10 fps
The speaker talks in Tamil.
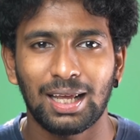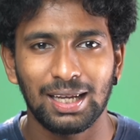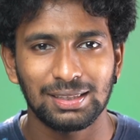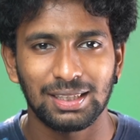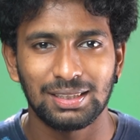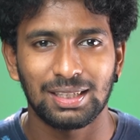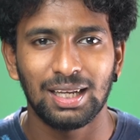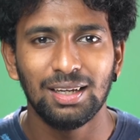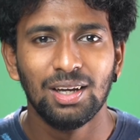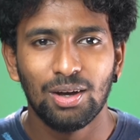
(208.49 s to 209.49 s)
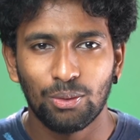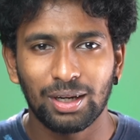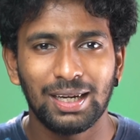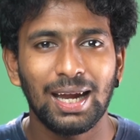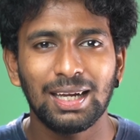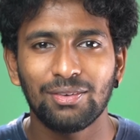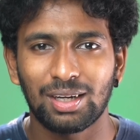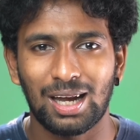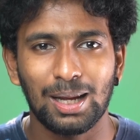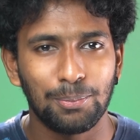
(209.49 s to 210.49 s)
நிறைய சைட்ஸில் உங்கள் டேட்டாவை
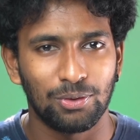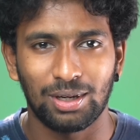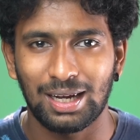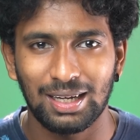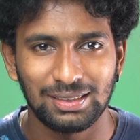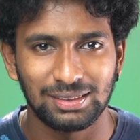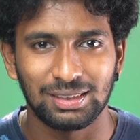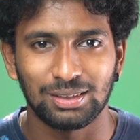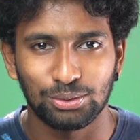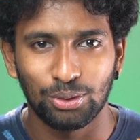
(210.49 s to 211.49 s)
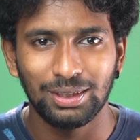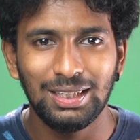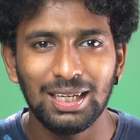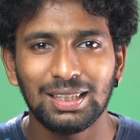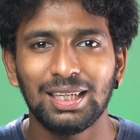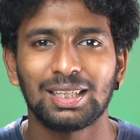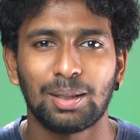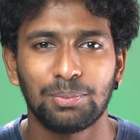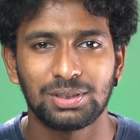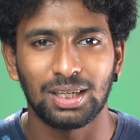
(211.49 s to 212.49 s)
ட்ராக் பண்ணுவாங்க அனலைசேஷனுக்கு ஸோ இதுலேருந்து நீங்கள்
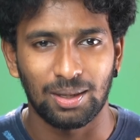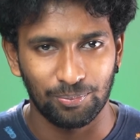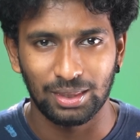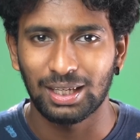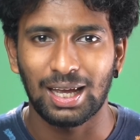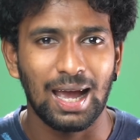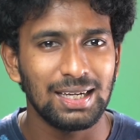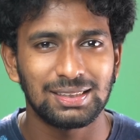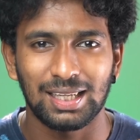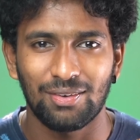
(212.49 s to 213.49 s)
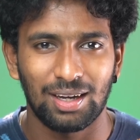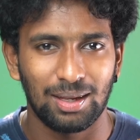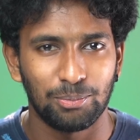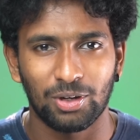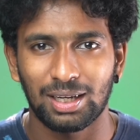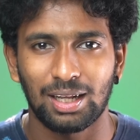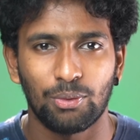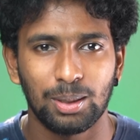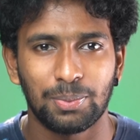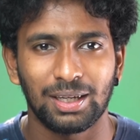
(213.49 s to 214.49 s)
தப்பிச்சிடலாம் நீங்கள் ஆட்ஸ் தேவையில்லாமல் வர்றதை
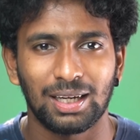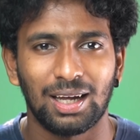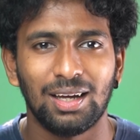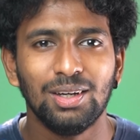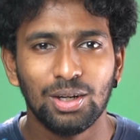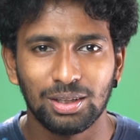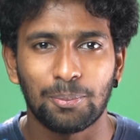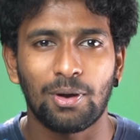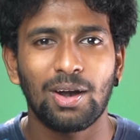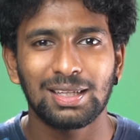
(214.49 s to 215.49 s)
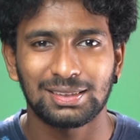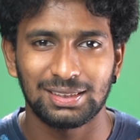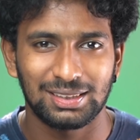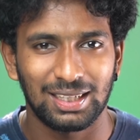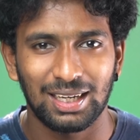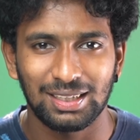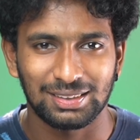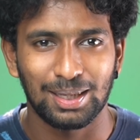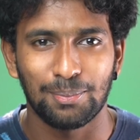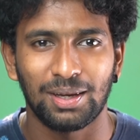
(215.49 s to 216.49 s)
அவாய்ட் பண்ணிக்கலாம் இந்த ப்ராடக்ட் சஜஷன்லாம் எஸ்கேப்